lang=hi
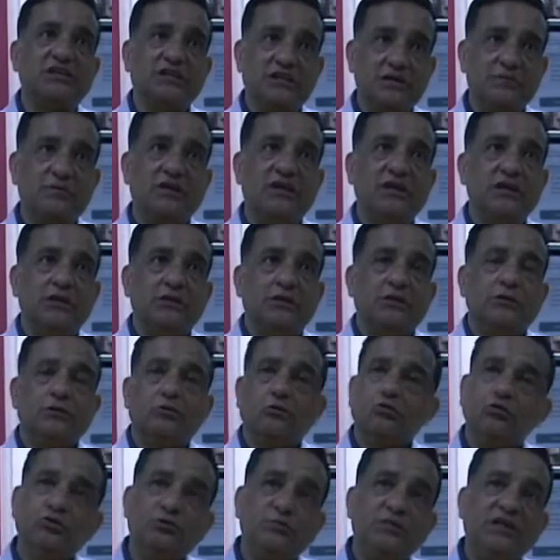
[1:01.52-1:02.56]
है दिन में
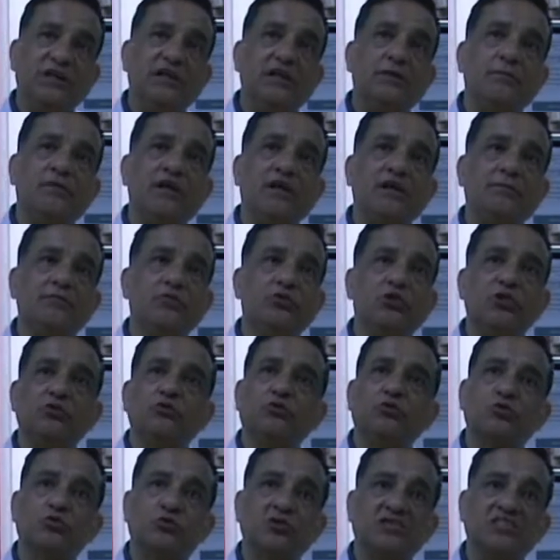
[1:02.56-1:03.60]
तो उस पीरियड में हम जो है
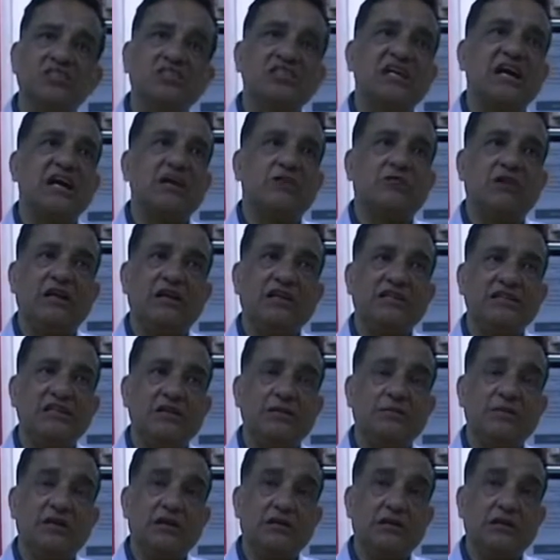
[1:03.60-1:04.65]
उनको कहीं छाए वाली
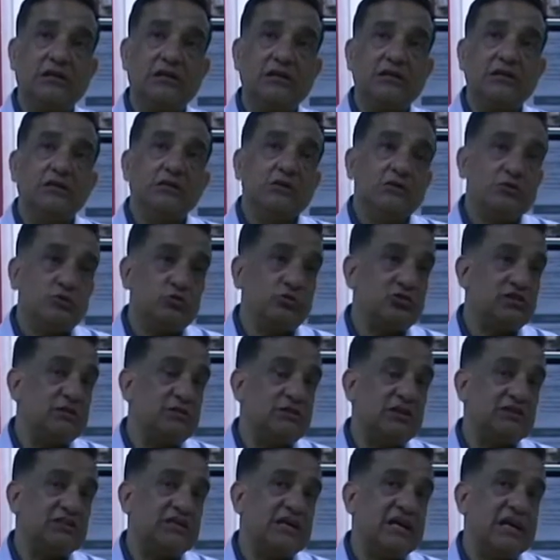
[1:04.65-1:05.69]
जगह में रख लें दूसरी
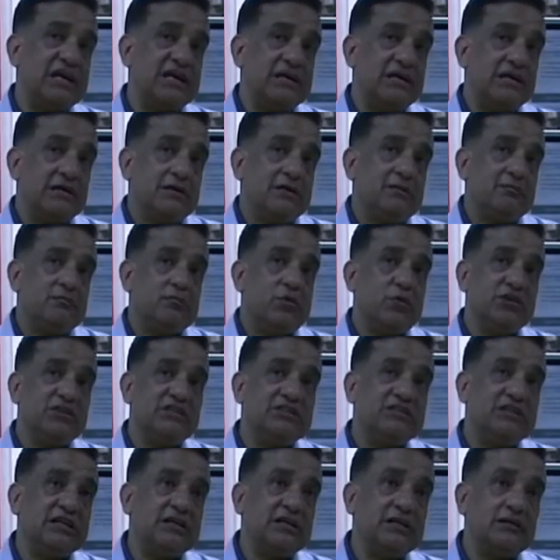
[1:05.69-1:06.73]
बात क्या है
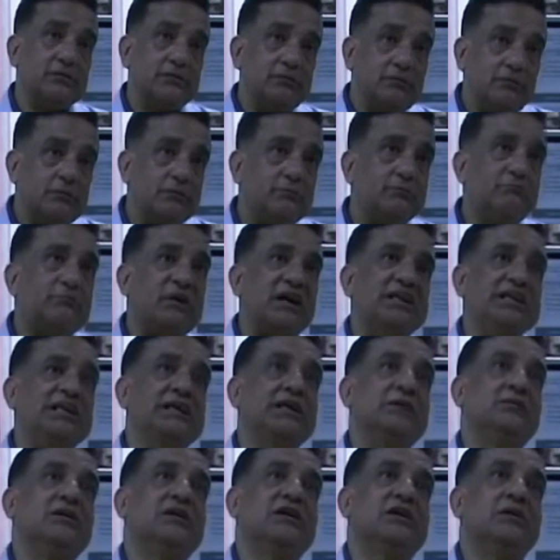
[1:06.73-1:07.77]
बॉडी से पानी
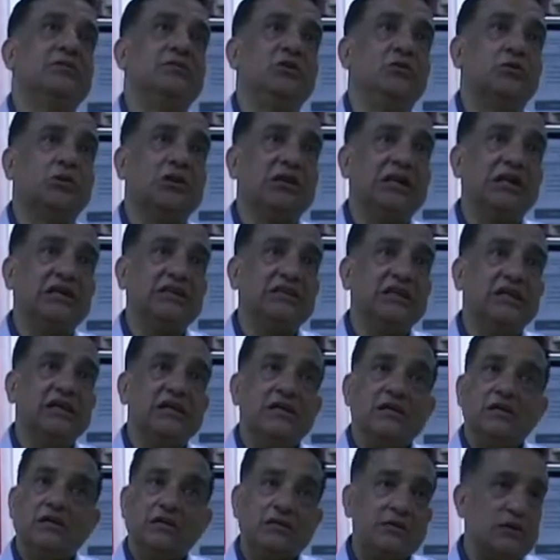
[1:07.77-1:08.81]
की भी कमी होने लगती
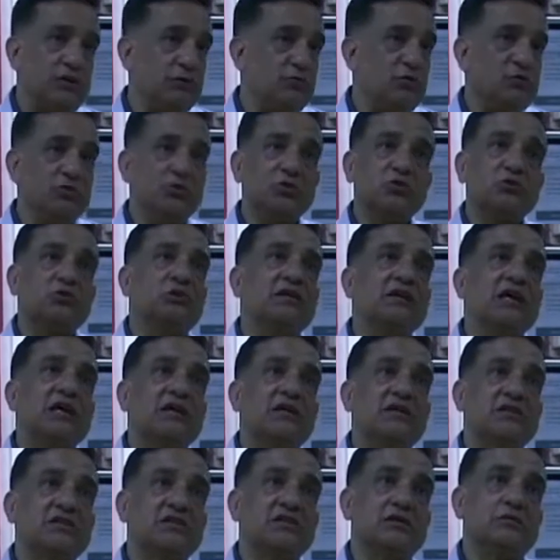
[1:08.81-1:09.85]
है गर्मियों में तो
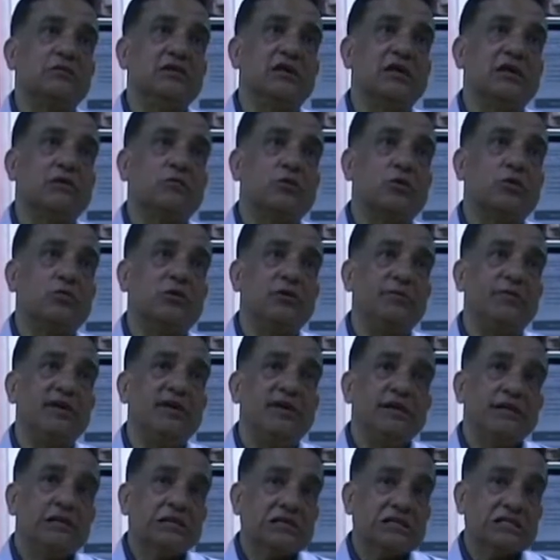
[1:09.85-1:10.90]
डिहाइड्रेशन भी एक प्रॉब्लम
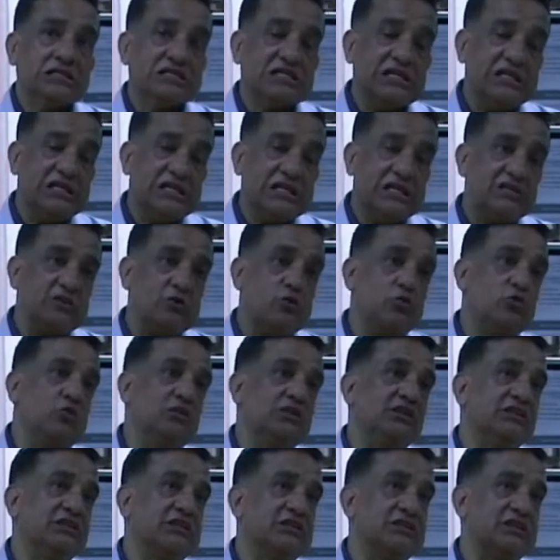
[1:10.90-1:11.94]
है इसलिए ये
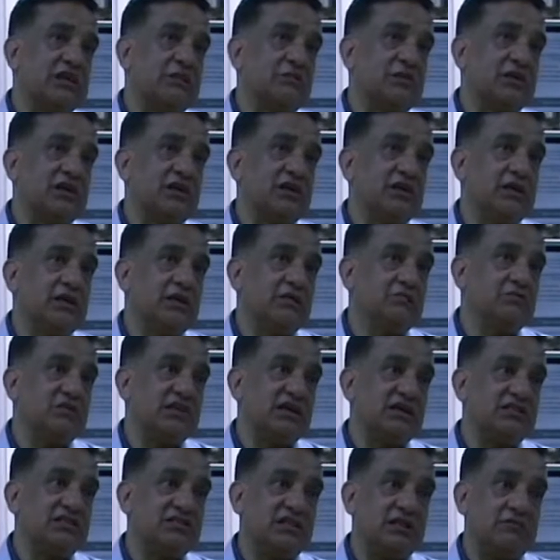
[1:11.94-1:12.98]
ज़रूर इंतज़ाम रखें कि हम
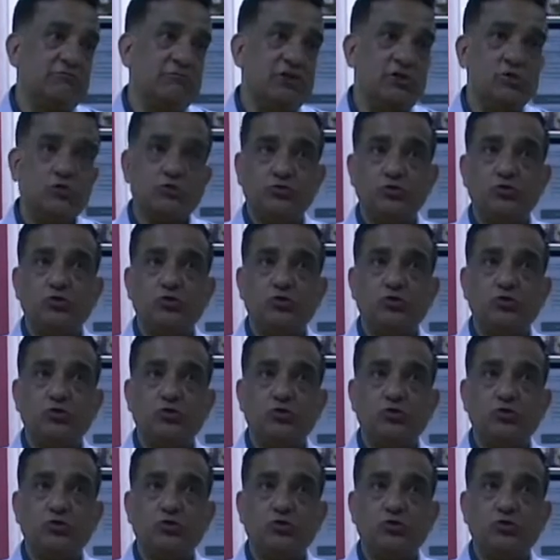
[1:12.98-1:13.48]
जहाँ जानवर को